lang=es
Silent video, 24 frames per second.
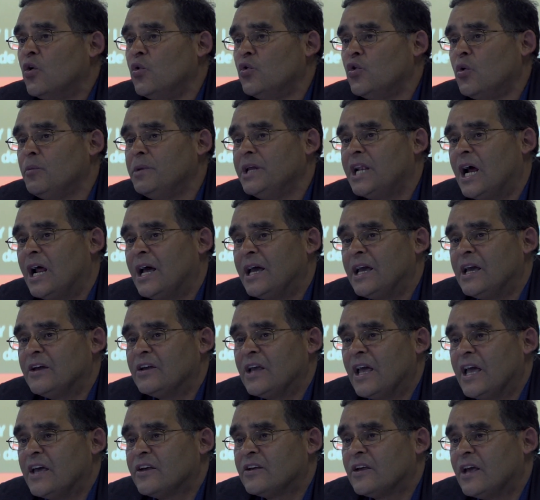Uno mira,
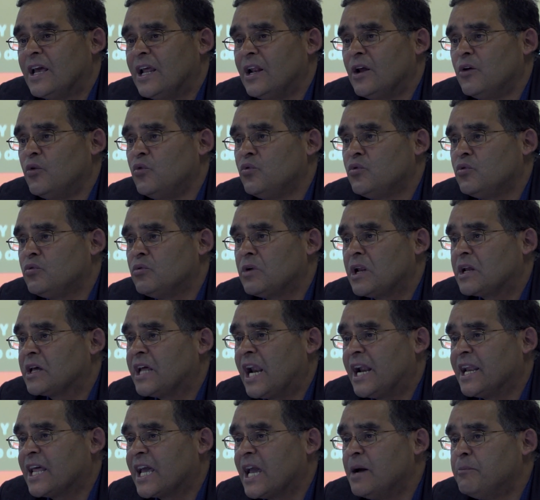eh, eh, un
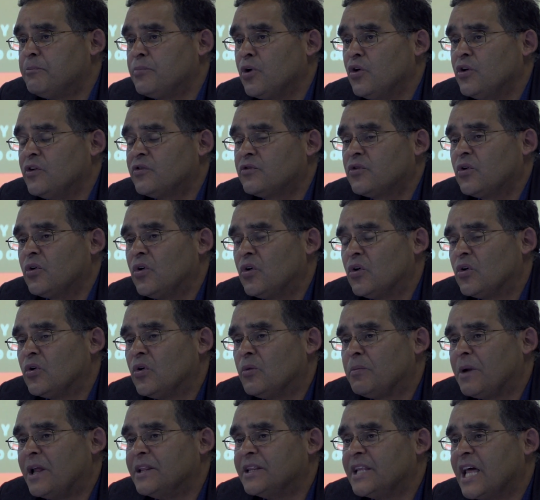gran ejemplo de esto lo,
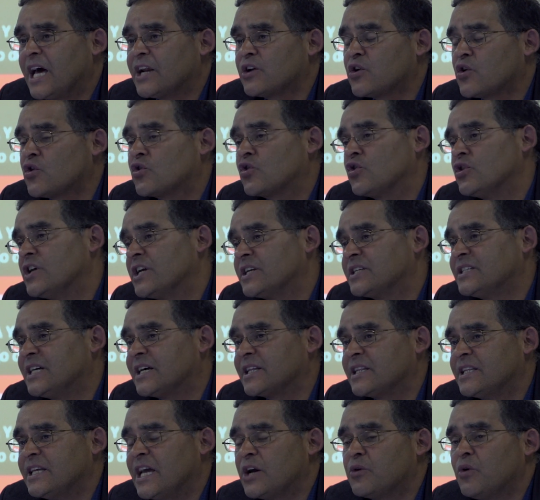lo, plantea Roger
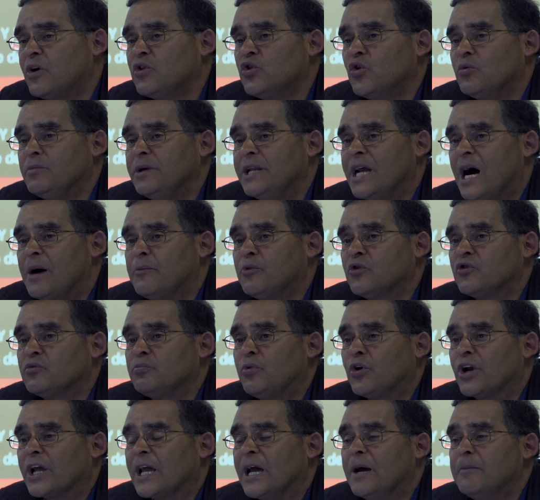Chartier cuando miramos,
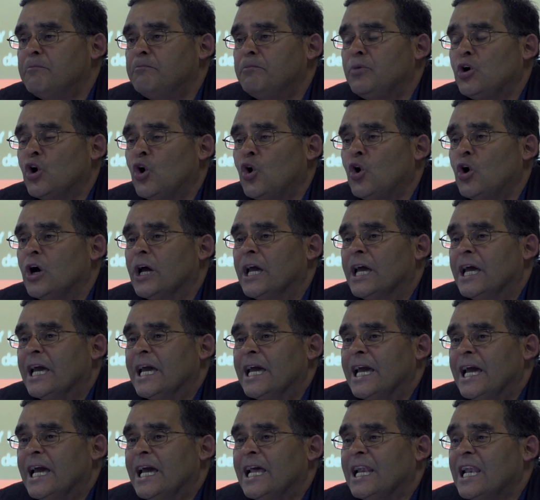por ejemplo,
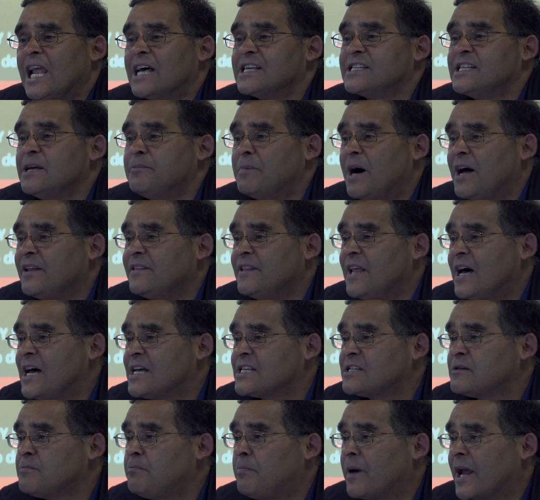eh, las
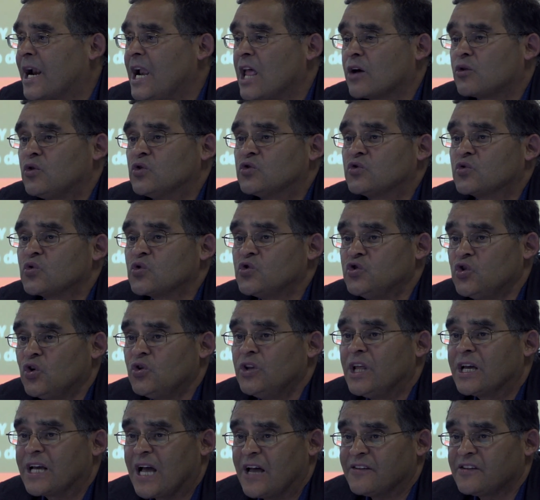demandas para la
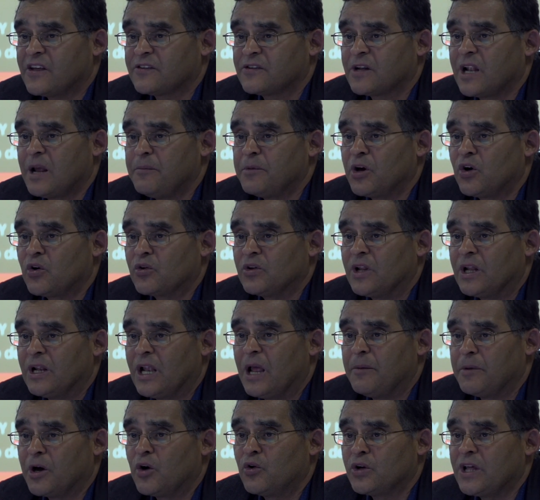construcción de casas, la, mejor de,
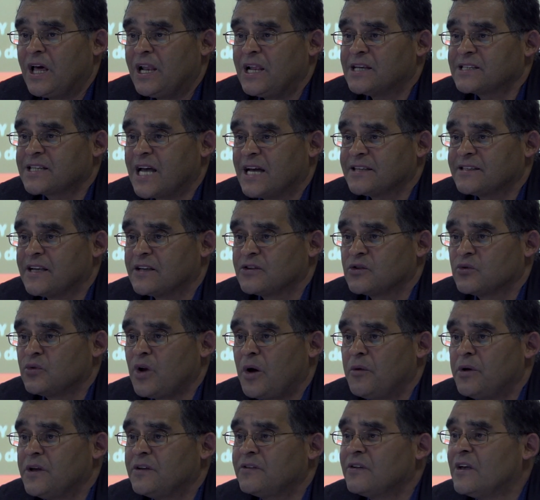la mejoría de las casas.
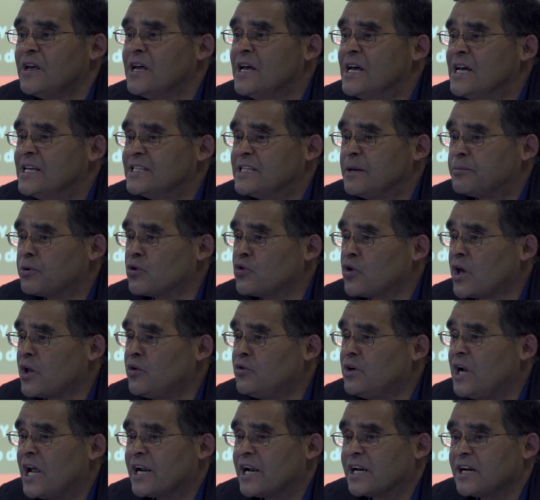Una vez se
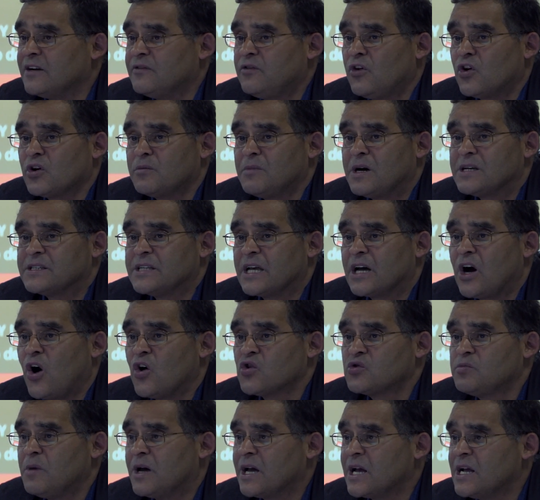produjeron las reformas de
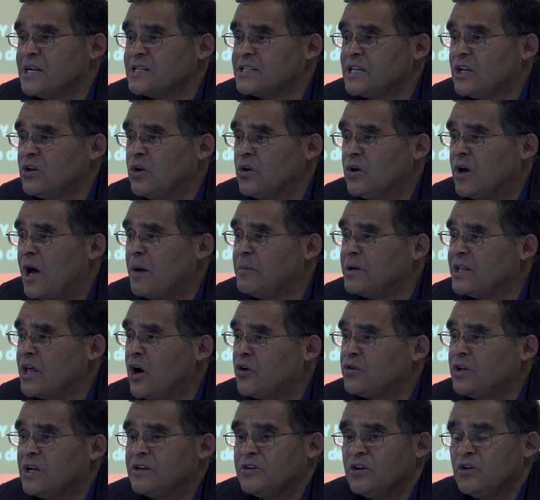Hausmann en el siglo, a
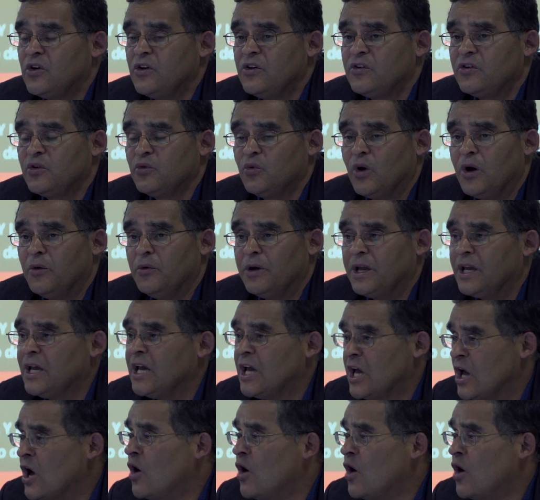mediados del siglo XIX,